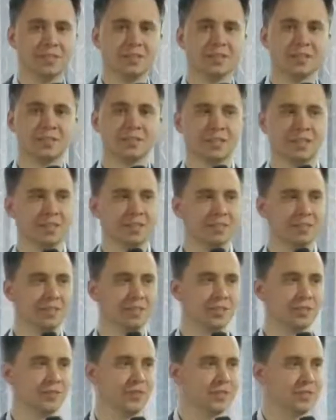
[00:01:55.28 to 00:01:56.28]
Und das
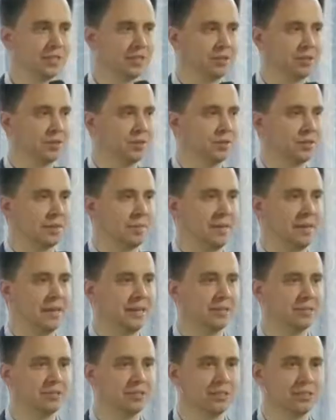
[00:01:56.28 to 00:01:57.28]
Interessante ist, was hat Gott
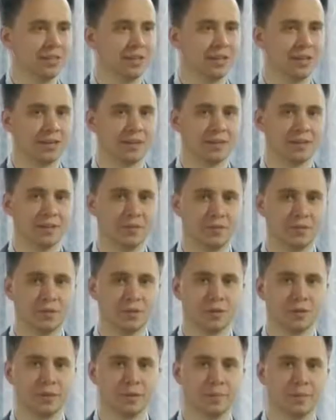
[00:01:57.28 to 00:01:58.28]
am ersten Tag
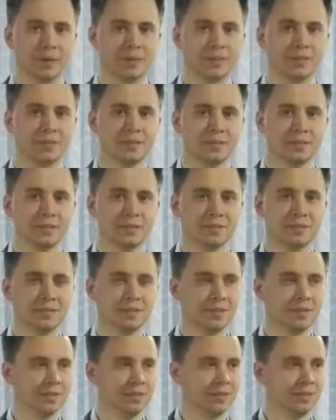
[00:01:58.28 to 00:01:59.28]
der Woche gemacht?
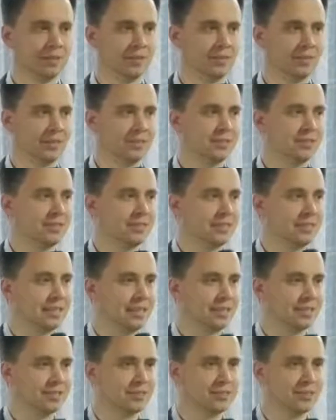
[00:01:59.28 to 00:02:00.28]
Was ist
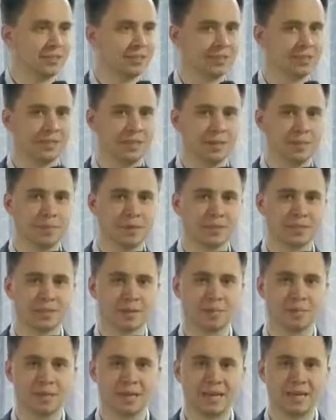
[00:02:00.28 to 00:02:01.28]
das Erste, das
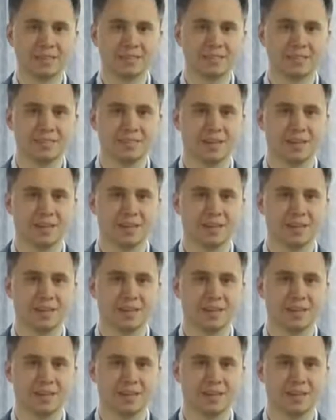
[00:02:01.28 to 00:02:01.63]
jemals am